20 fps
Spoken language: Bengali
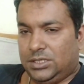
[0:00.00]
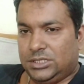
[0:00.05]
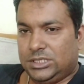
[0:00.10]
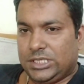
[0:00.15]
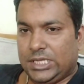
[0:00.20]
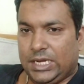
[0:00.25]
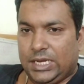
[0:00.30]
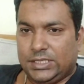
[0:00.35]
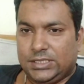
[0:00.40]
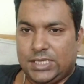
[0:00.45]

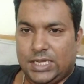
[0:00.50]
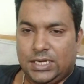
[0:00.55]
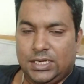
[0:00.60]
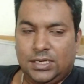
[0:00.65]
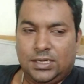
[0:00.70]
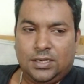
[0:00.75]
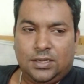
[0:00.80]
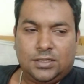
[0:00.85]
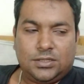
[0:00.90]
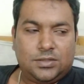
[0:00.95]
যারা জানেন
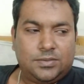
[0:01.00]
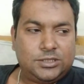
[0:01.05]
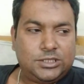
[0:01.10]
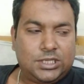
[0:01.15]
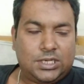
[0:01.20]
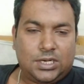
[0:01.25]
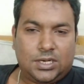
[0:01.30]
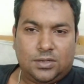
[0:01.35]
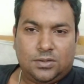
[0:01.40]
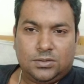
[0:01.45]
না অথবা
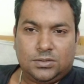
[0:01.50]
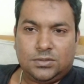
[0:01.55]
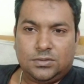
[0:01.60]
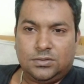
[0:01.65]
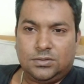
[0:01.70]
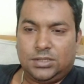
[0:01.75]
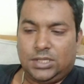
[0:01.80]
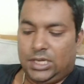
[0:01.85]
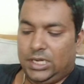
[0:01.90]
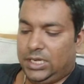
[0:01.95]
যারা নতুন
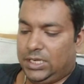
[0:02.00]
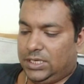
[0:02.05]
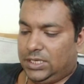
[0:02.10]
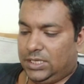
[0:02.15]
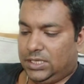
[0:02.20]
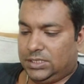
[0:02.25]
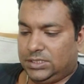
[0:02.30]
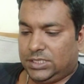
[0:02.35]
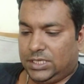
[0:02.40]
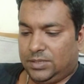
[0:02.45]
তারা এটা
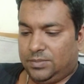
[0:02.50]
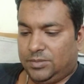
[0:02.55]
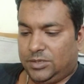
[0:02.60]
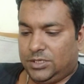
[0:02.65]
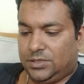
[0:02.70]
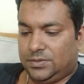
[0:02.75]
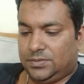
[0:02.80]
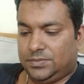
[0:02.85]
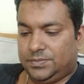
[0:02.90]
জানবেন